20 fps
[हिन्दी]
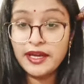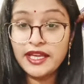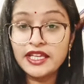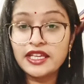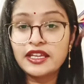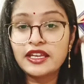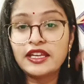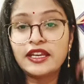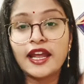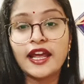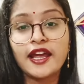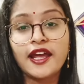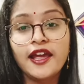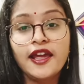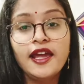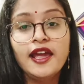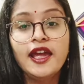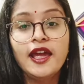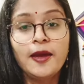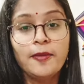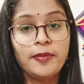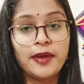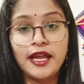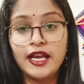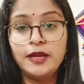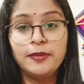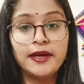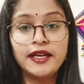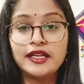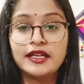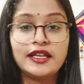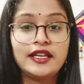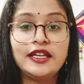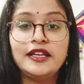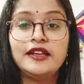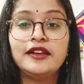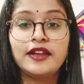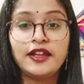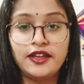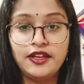बार ग्रीन आया है पहली बार
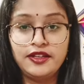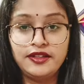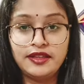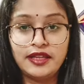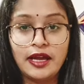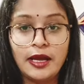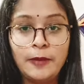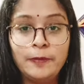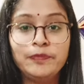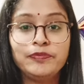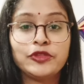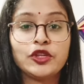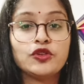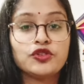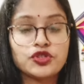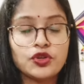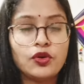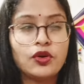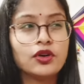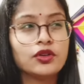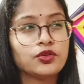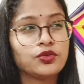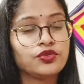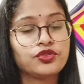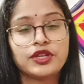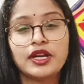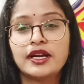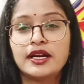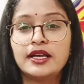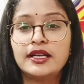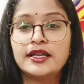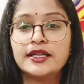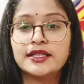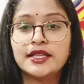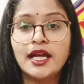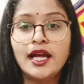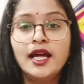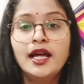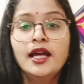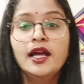ग्रीन नहीं था कुछ और दूसरा कलर
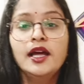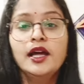था